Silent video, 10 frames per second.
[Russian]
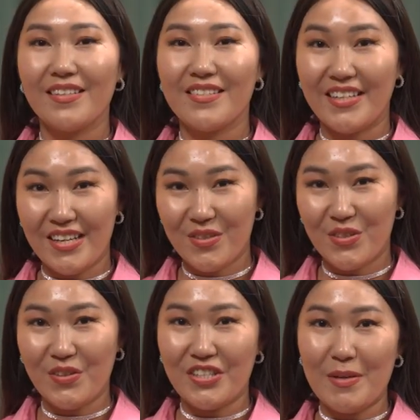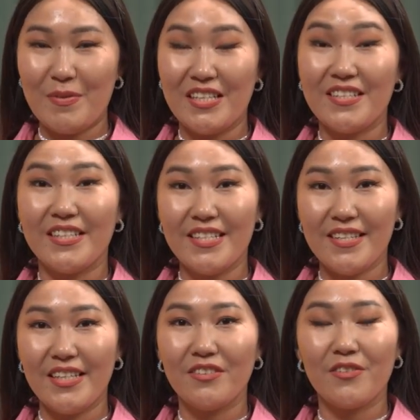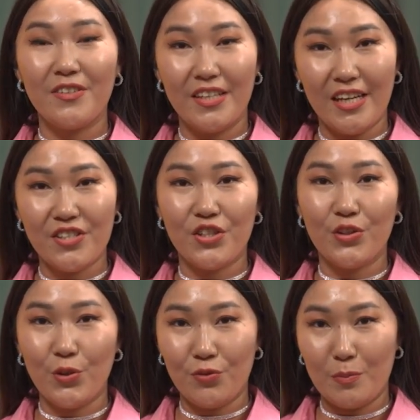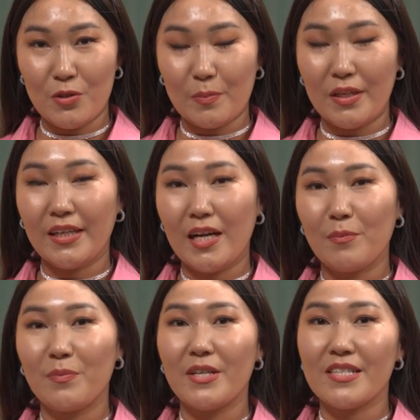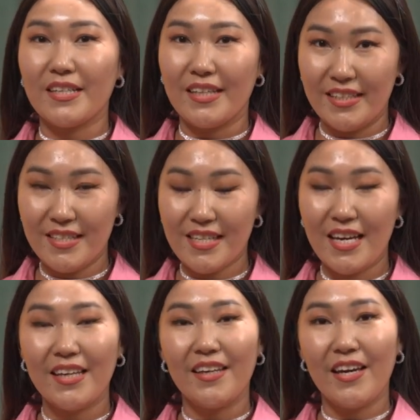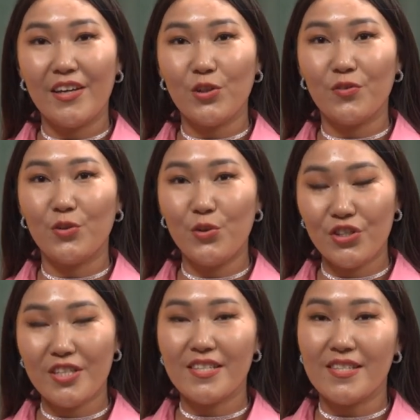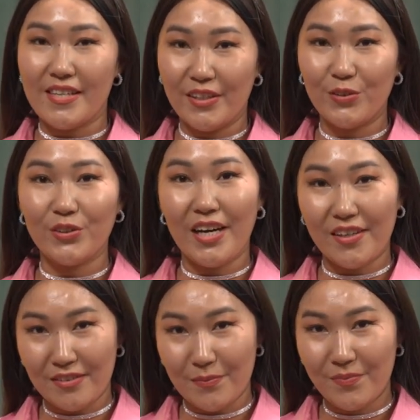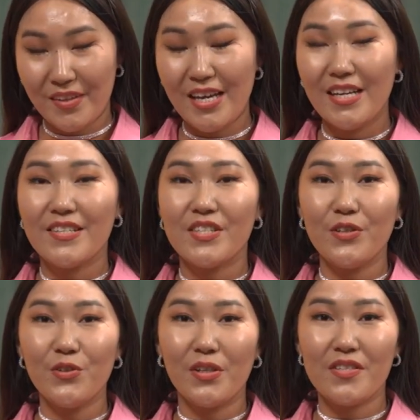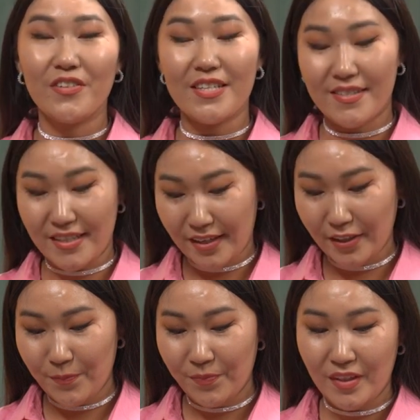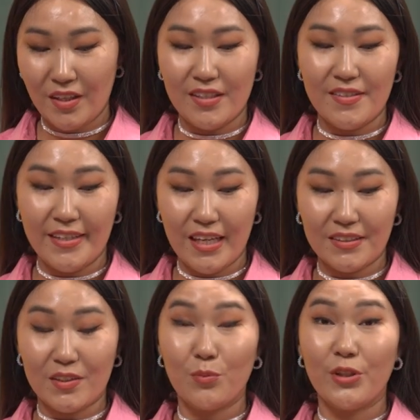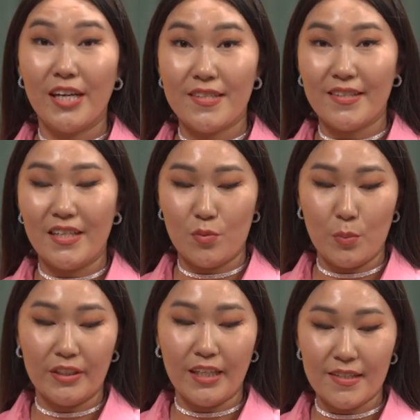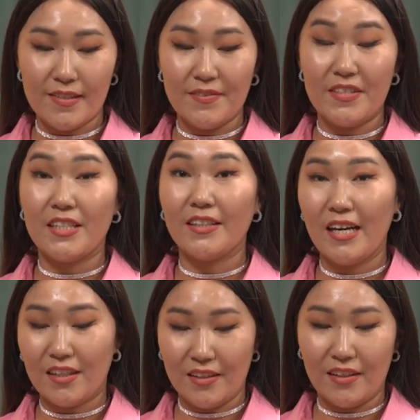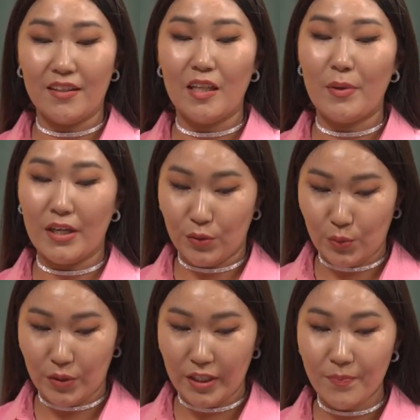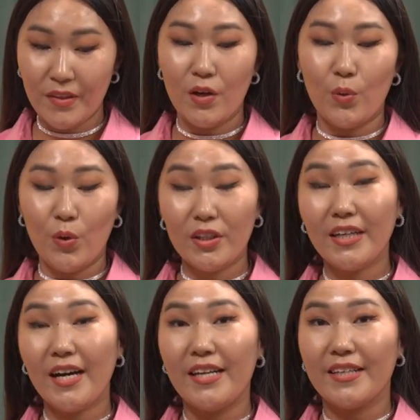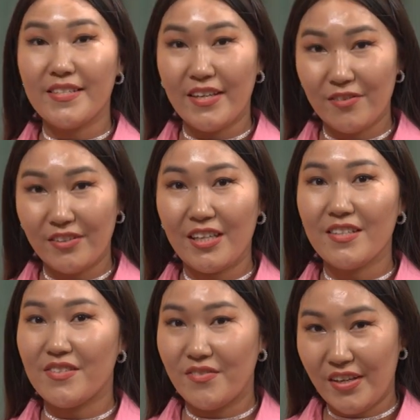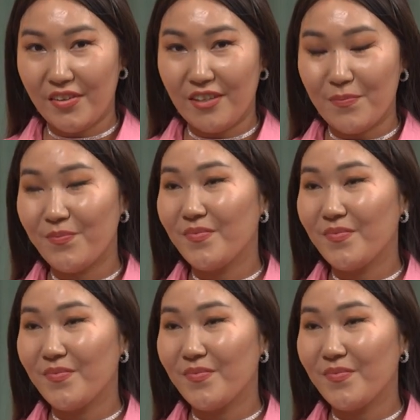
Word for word: Здравствуйте, уважаемые телезрители! В эфире очередной выпуск программы «Без границ» и я ее ведущая Сесек Гунгарова. Сегодня у нас в гостях директор Бурятской республиканской ветеринарной лаборатории Ольга Алексеевна Зверева.